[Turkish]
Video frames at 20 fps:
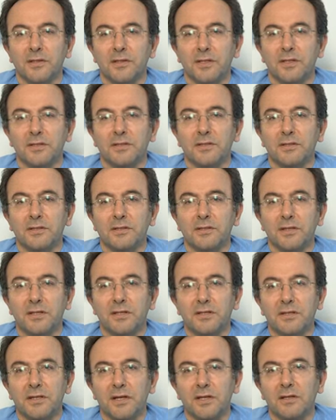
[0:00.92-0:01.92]
Cins,
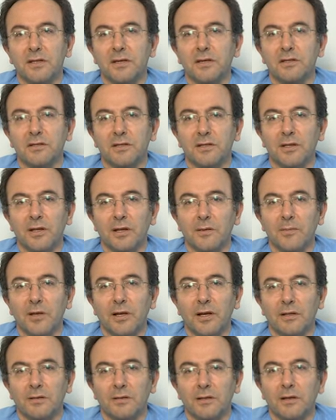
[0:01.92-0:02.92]
cinsiyet değişikliği
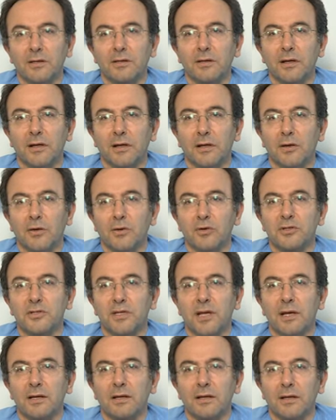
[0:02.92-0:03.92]
ameliyatları
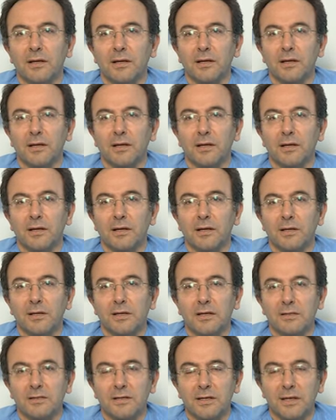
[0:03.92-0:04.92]
özel e,
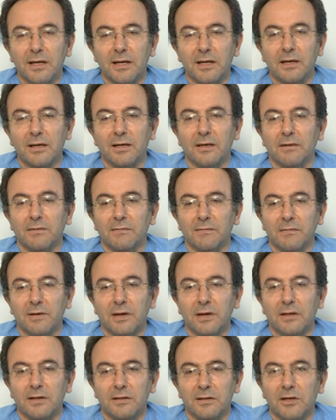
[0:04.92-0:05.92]
yetenek
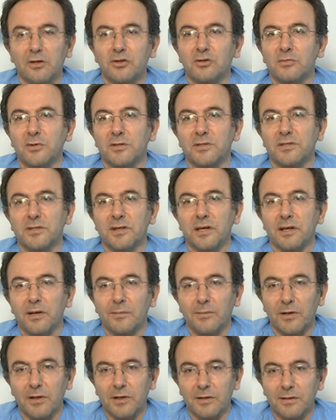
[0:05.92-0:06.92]
ve tecrübe isteyen
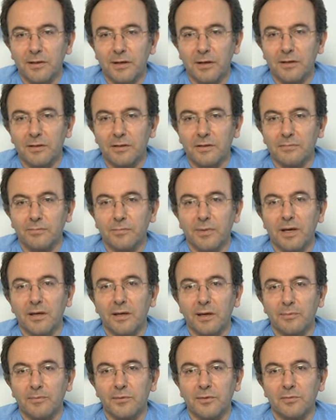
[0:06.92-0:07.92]
ameliyatlardır. Ben
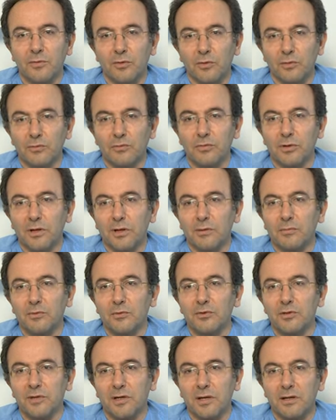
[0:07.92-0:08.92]
yaptım olduğuyla
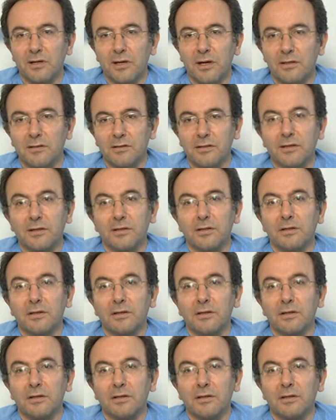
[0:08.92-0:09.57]
bu işler artık